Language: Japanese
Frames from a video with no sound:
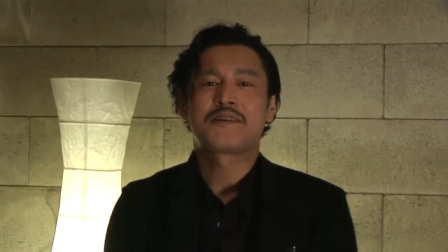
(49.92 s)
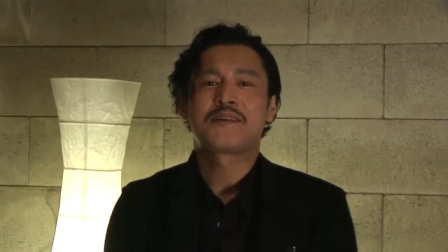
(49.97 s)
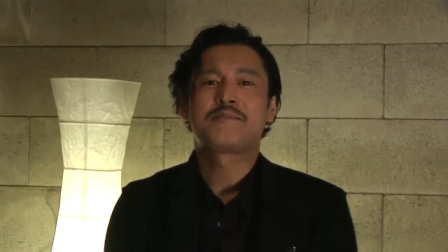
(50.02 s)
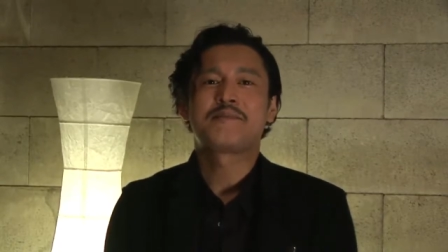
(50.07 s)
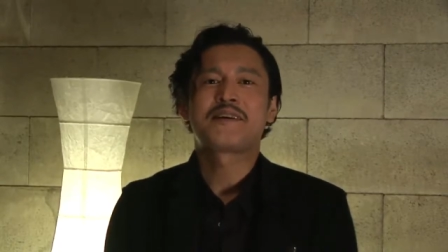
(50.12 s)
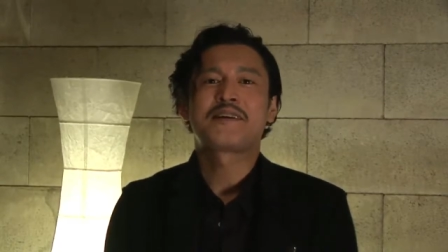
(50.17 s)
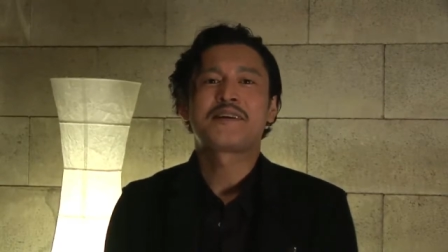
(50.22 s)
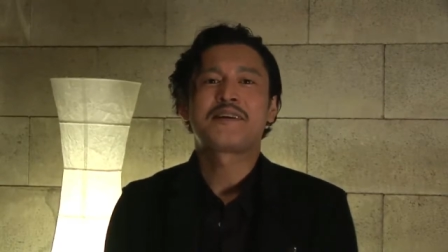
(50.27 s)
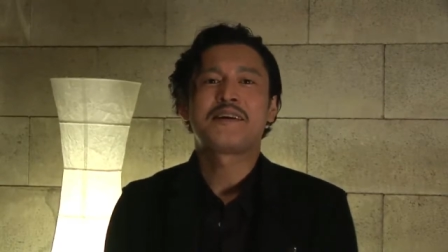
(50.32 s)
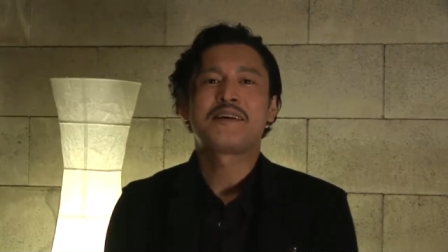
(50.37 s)

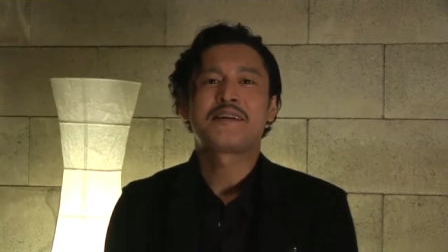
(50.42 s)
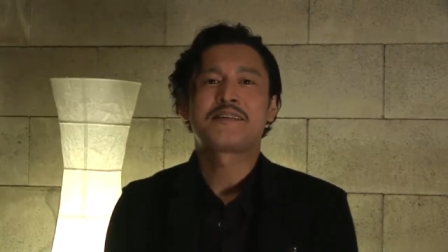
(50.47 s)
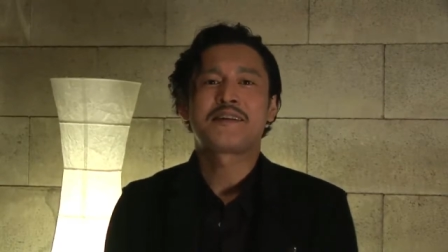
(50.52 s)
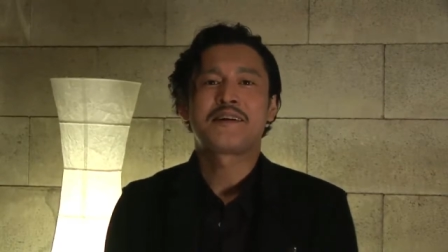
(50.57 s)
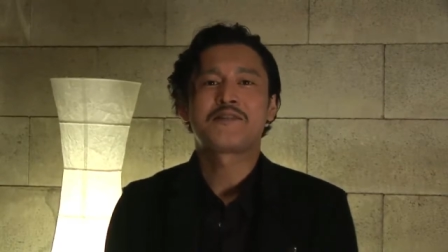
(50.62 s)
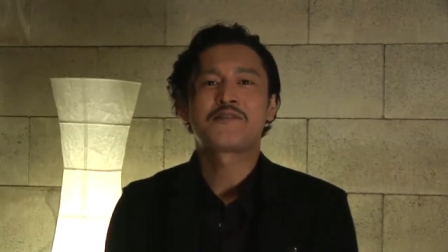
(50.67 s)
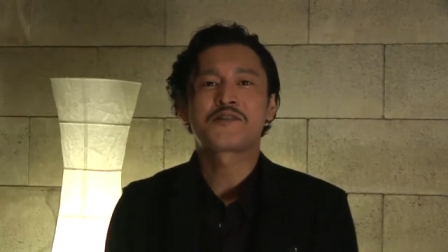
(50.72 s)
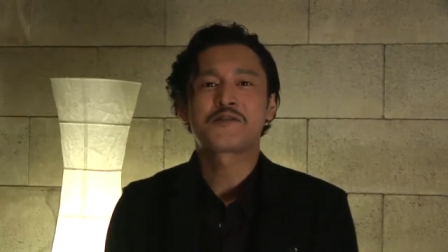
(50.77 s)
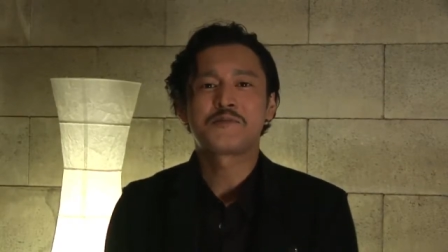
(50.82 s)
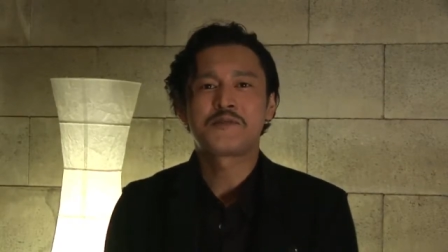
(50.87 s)
今から
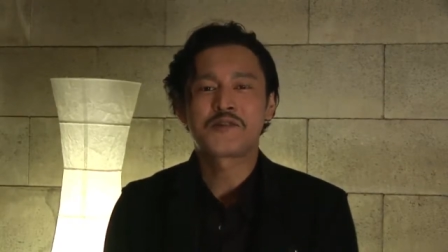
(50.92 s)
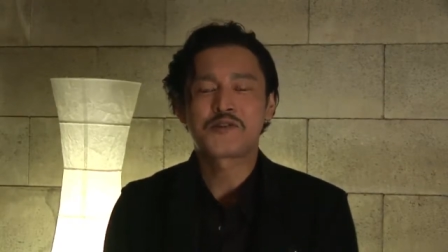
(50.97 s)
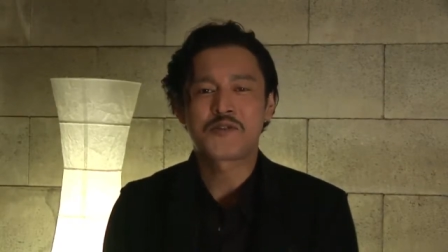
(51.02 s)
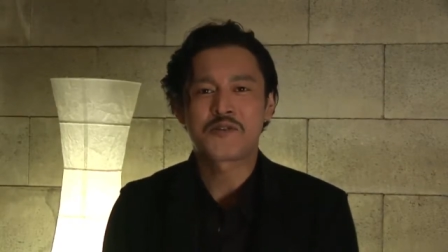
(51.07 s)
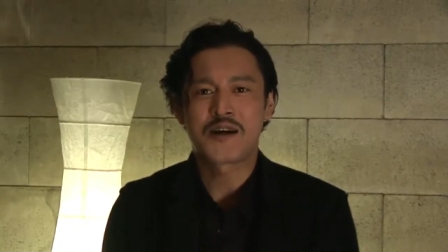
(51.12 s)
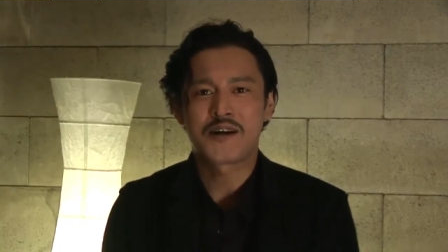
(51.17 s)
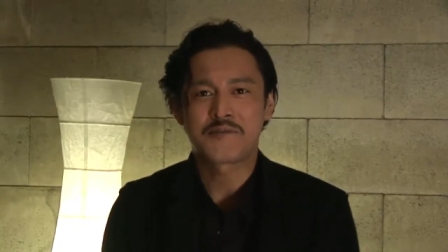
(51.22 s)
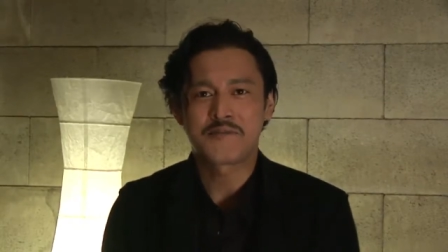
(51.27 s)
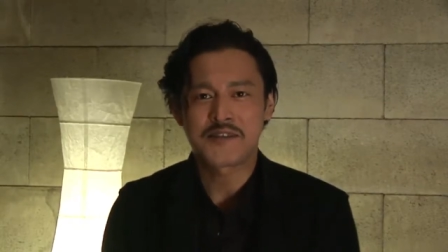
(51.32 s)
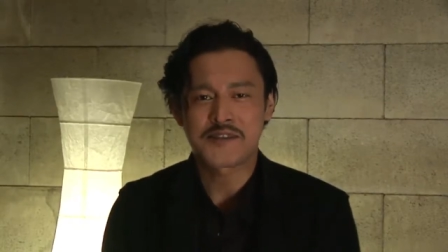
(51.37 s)
楽しみでしょ
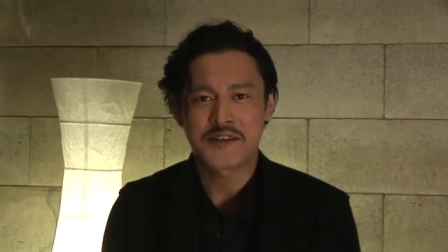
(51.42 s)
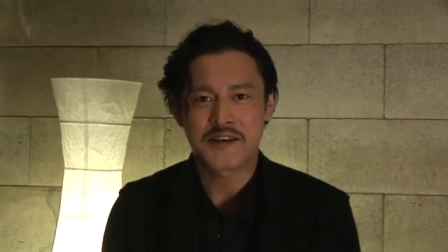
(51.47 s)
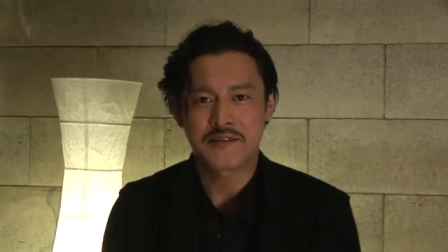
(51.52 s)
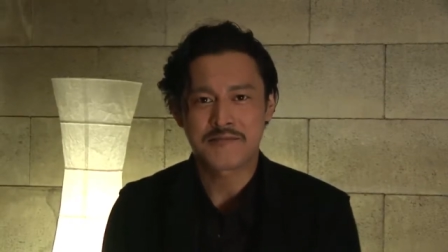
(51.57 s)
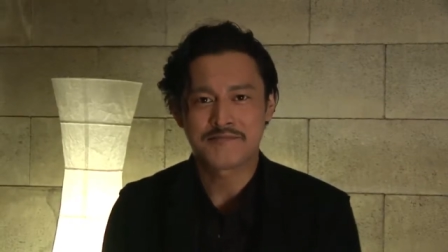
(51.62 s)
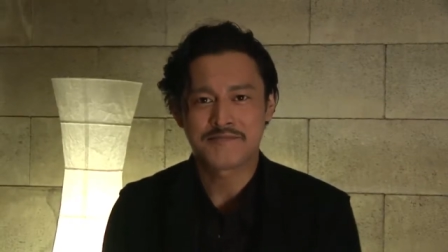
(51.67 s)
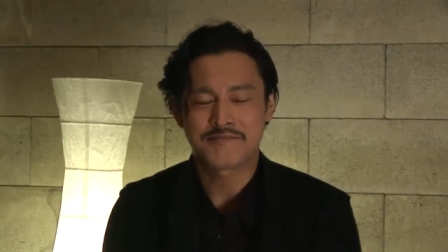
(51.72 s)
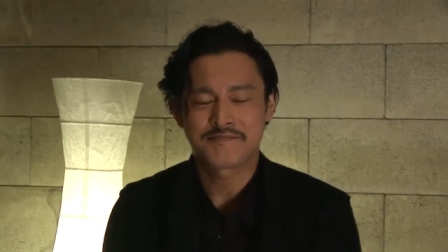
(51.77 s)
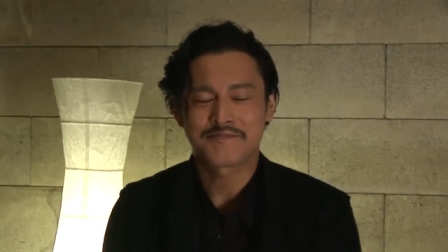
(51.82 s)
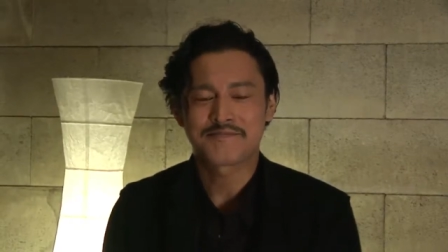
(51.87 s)
うがありませ
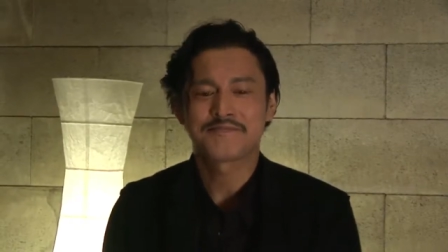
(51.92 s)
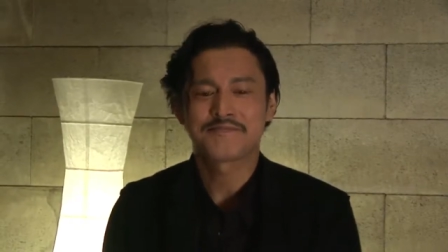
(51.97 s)
ん。